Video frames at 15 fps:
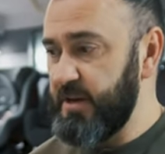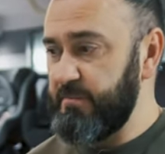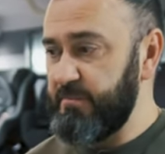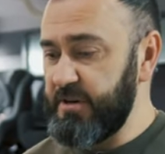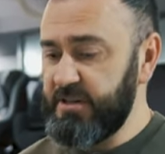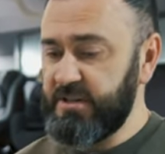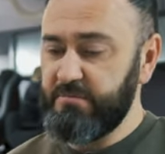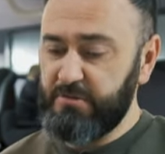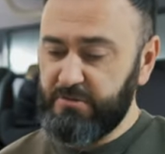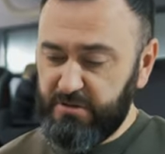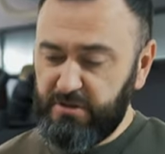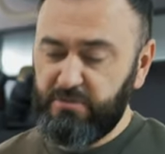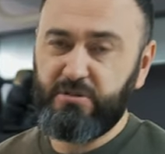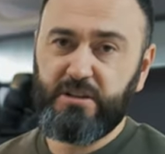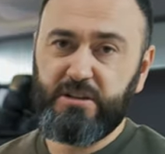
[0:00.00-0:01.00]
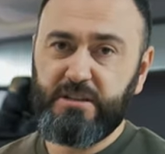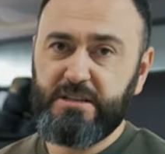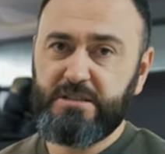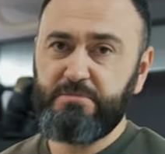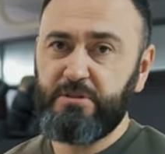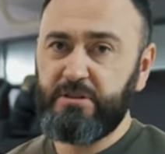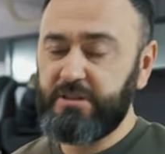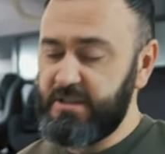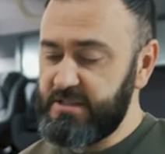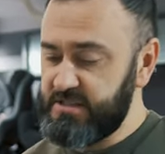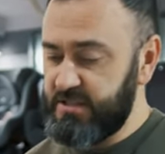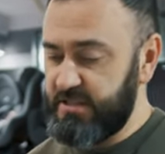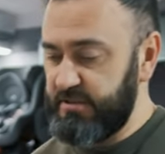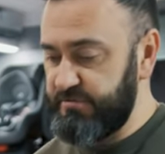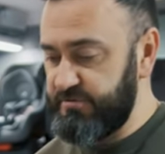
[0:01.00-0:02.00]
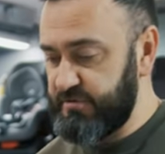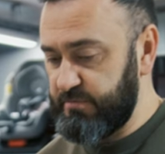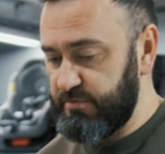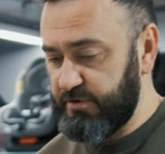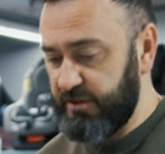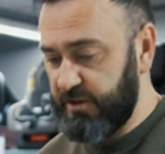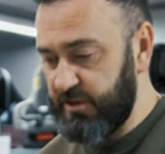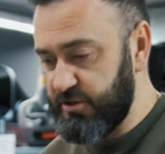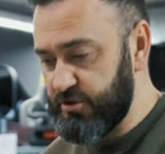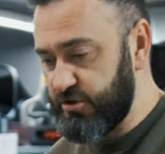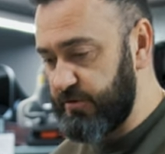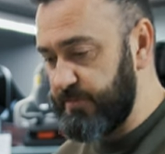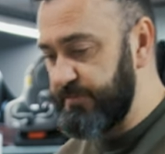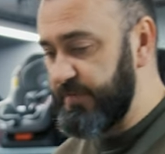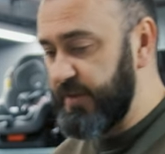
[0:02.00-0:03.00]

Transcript: Поэтому аккуратная эксплуатация, и все будет хорошо.